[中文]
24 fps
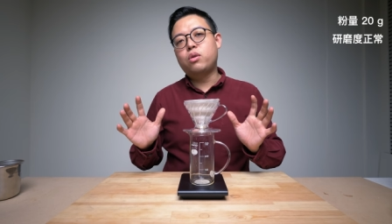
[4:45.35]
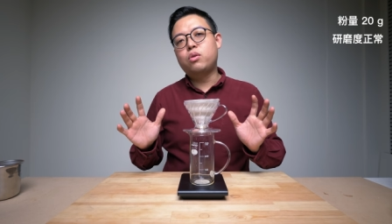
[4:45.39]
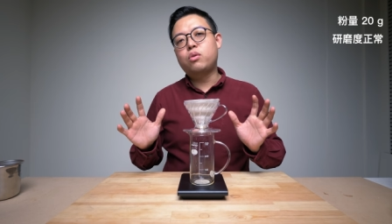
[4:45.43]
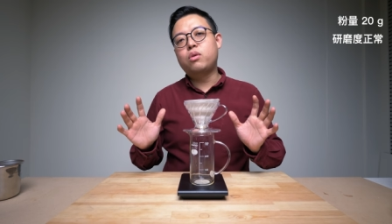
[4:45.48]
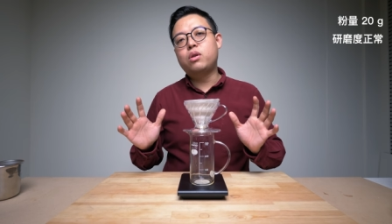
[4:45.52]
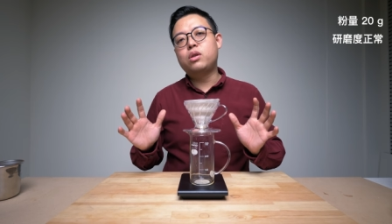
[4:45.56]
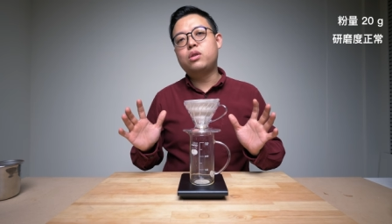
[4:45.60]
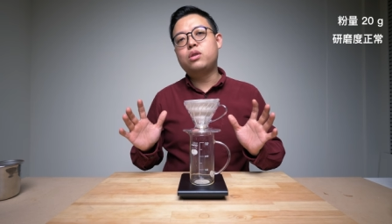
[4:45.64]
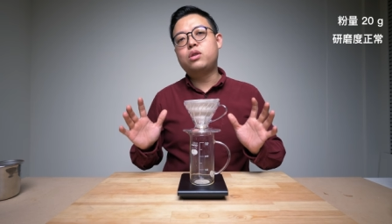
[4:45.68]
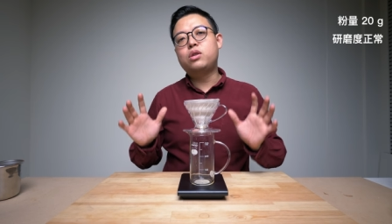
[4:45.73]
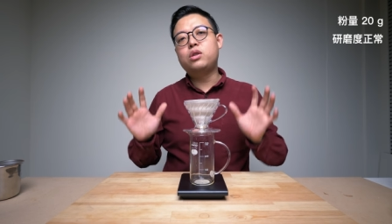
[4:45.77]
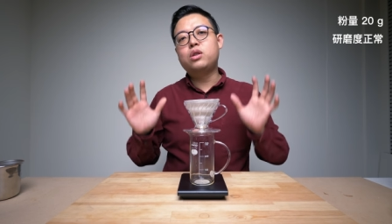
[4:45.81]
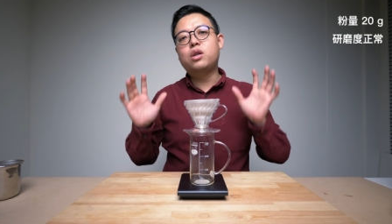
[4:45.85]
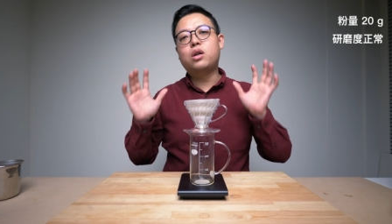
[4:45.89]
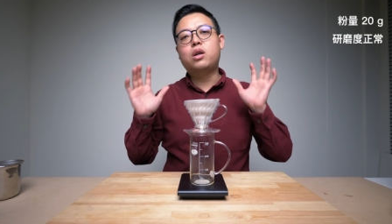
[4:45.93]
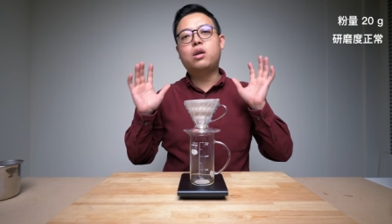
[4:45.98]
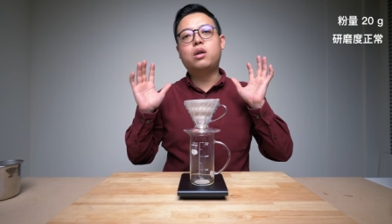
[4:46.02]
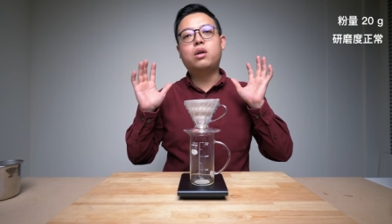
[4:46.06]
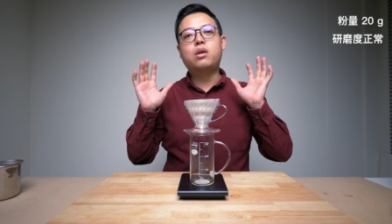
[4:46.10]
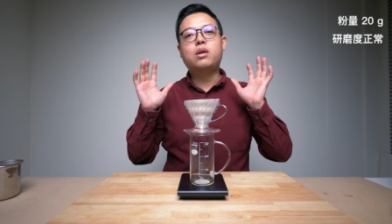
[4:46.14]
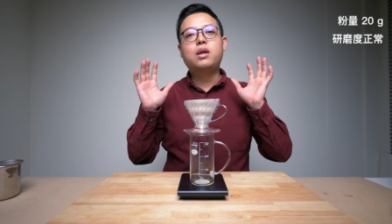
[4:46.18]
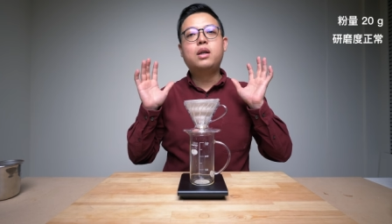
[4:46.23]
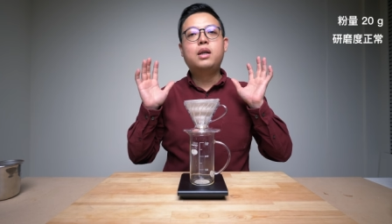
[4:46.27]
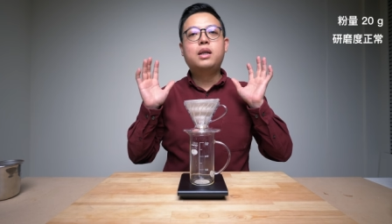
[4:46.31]
如果你是
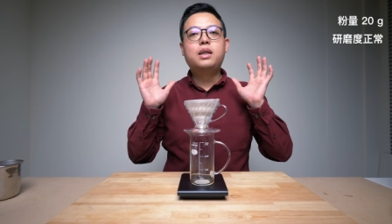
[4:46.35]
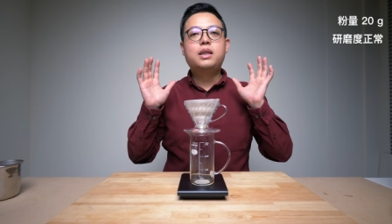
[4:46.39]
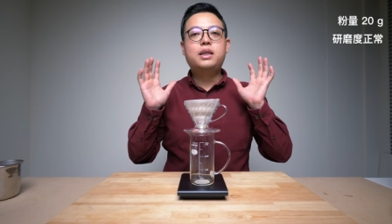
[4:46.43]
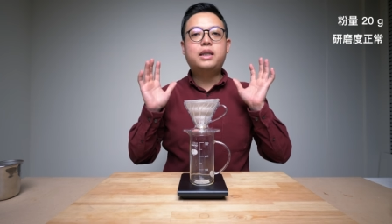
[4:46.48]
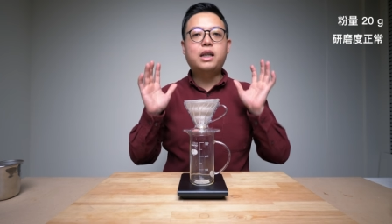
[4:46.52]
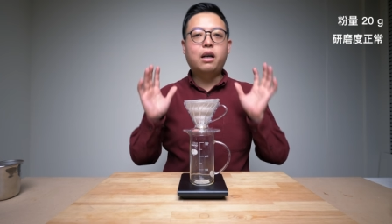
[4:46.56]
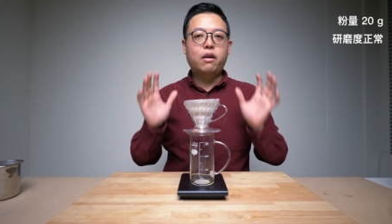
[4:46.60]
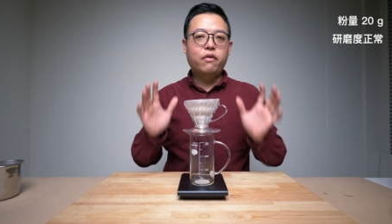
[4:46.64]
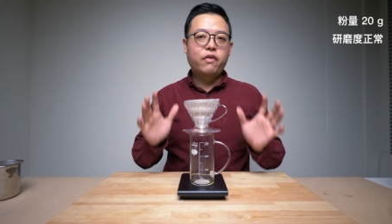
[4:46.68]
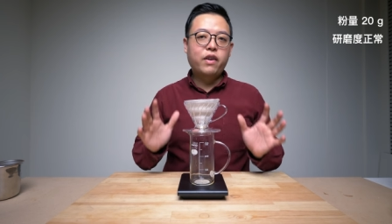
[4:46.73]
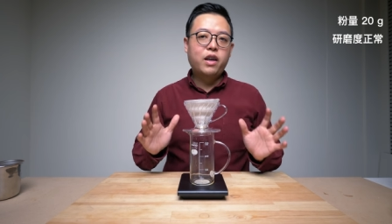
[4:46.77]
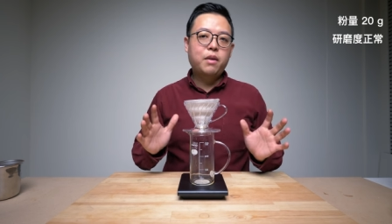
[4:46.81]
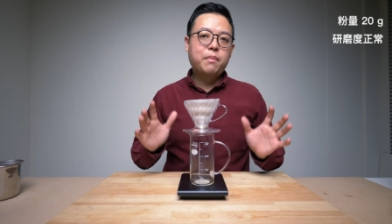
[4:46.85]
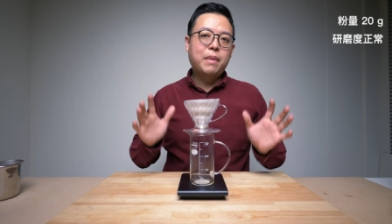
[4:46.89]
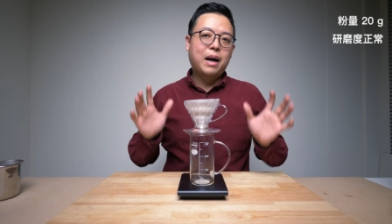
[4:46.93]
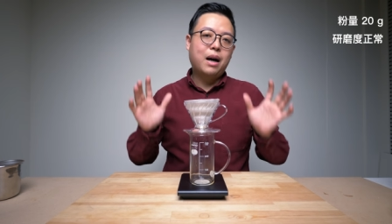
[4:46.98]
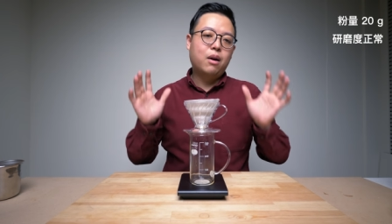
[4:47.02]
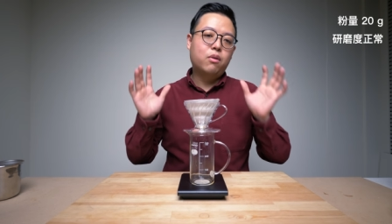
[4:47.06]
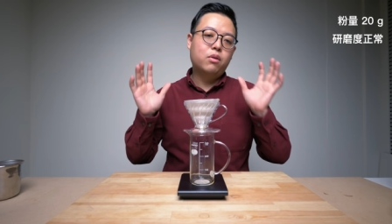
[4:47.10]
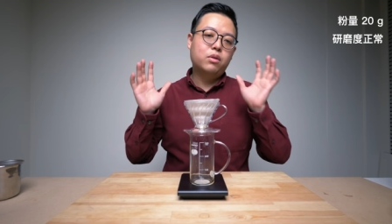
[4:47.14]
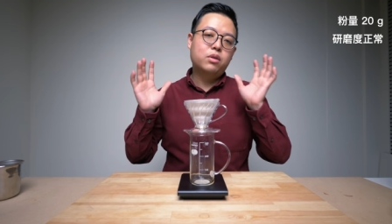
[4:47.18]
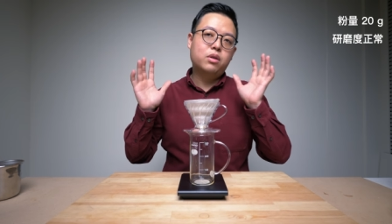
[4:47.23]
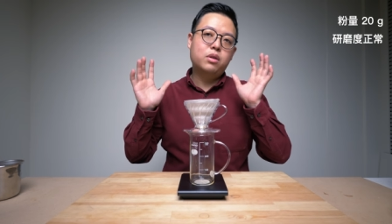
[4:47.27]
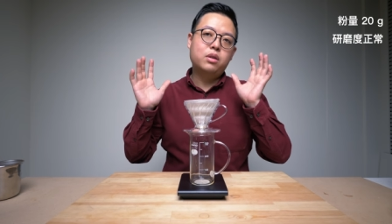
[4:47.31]
用小飞马
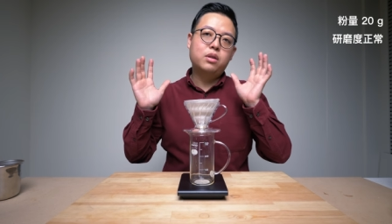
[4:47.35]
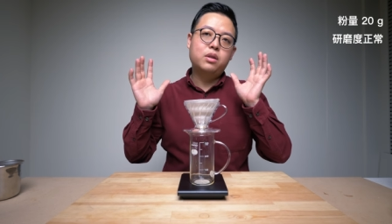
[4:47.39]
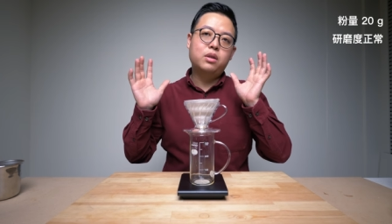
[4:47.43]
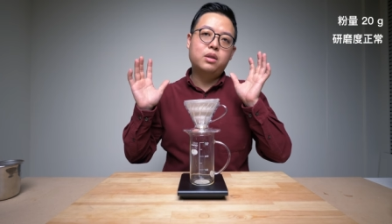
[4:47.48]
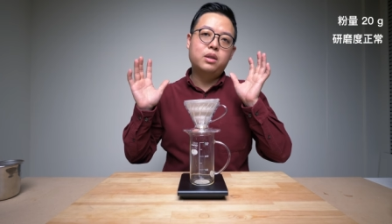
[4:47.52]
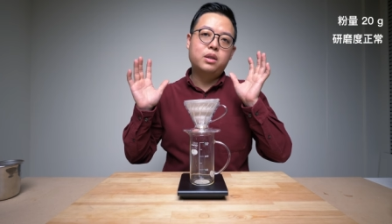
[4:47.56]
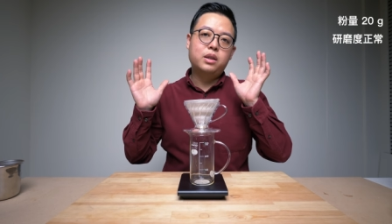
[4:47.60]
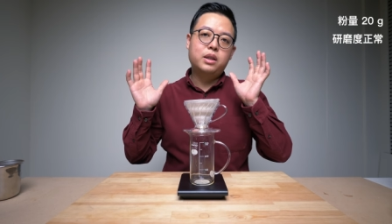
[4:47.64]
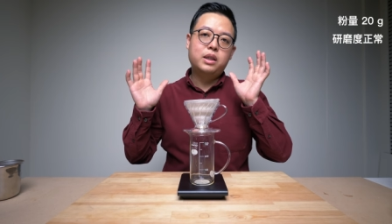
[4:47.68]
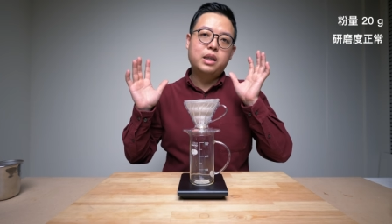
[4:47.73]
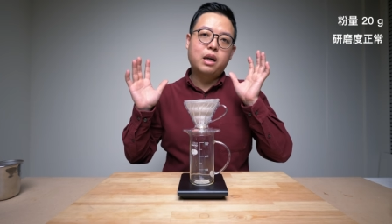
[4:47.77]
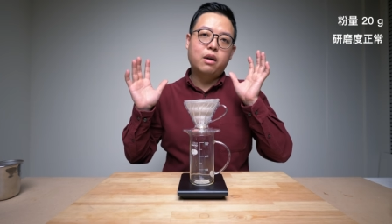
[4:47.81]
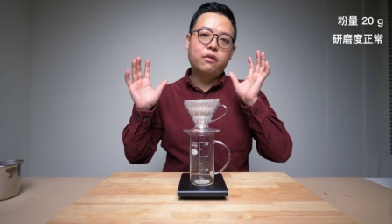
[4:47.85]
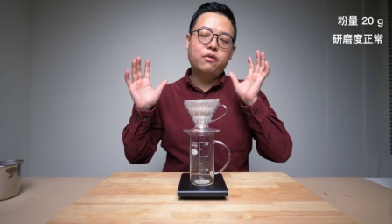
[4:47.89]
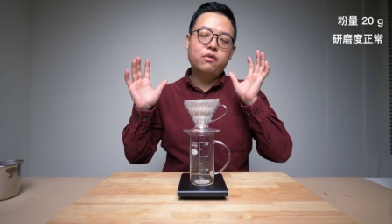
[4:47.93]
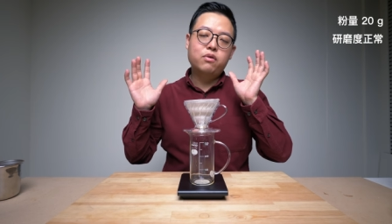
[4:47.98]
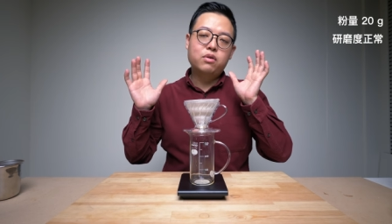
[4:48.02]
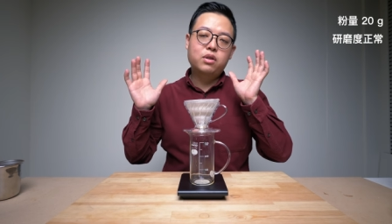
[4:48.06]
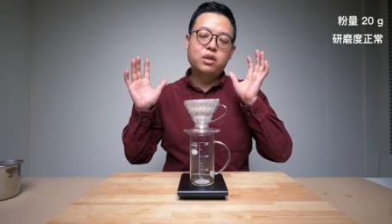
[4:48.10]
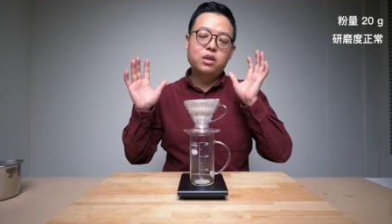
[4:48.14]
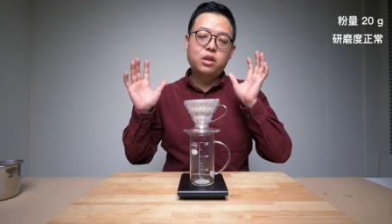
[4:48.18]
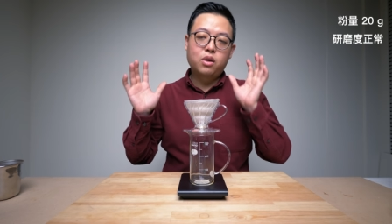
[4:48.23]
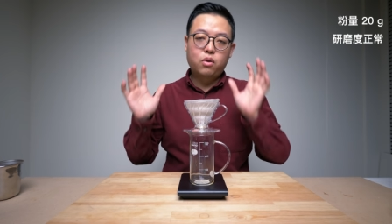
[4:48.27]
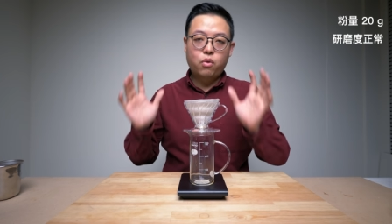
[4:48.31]
或是小
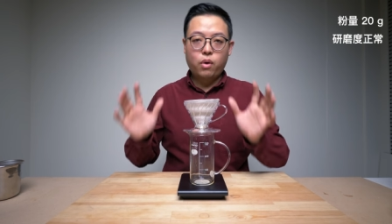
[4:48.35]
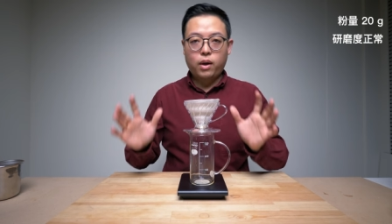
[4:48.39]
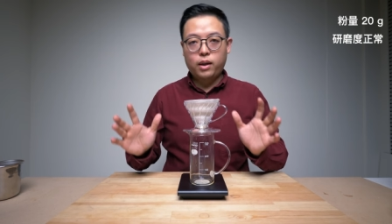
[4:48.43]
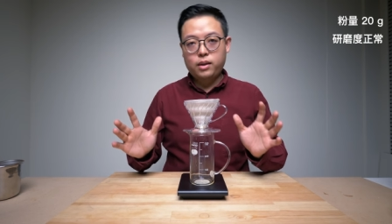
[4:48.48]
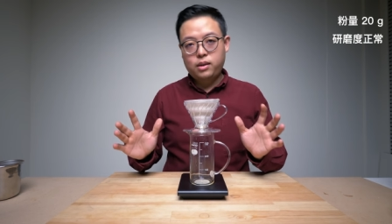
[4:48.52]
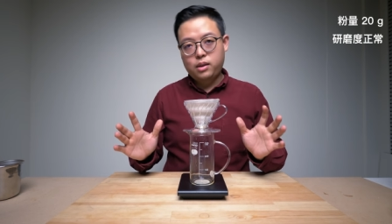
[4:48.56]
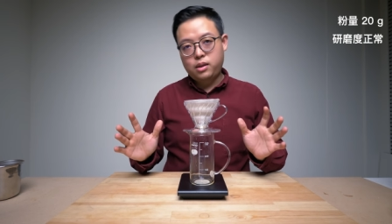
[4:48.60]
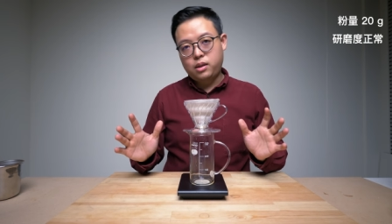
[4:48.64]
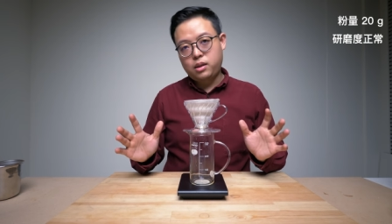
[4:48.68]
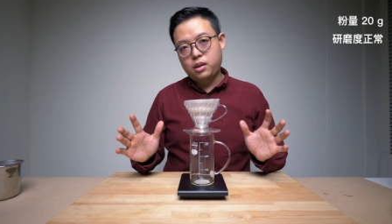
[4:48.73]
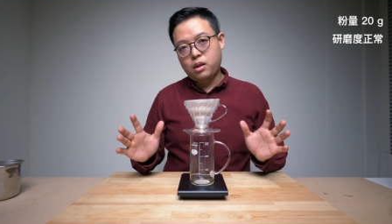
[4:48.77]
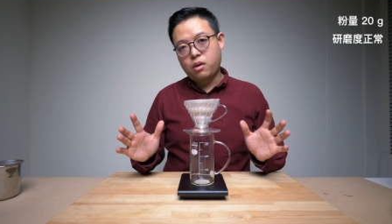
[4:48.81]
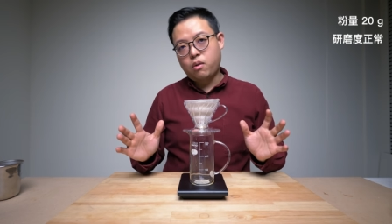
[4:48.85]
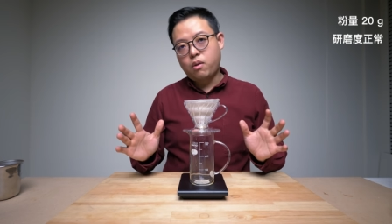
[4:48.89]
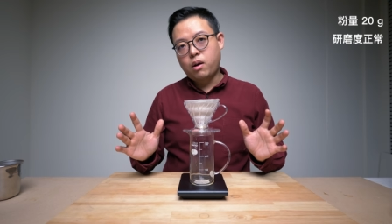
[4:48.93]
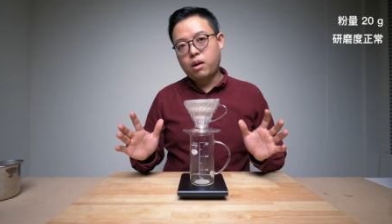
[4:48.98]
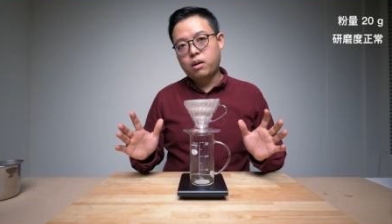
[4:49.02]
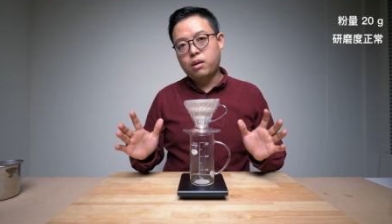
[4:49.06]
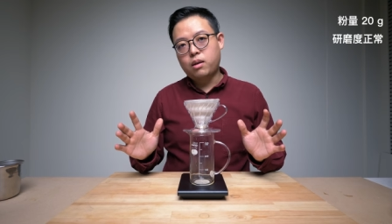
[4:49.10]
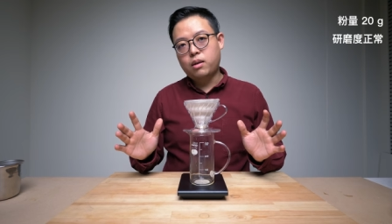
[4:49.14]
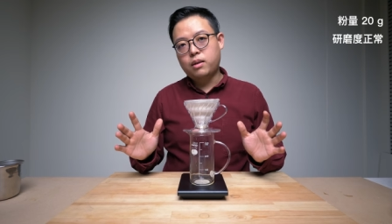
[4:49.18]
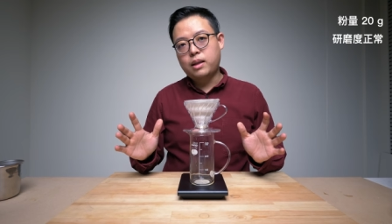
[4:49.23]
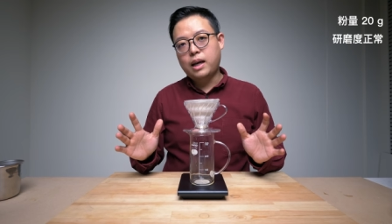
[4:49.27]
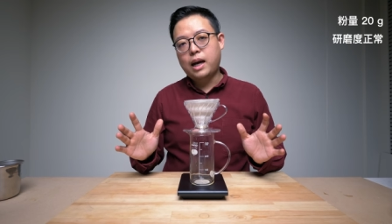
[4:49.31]
富士的鬼齿的话呢，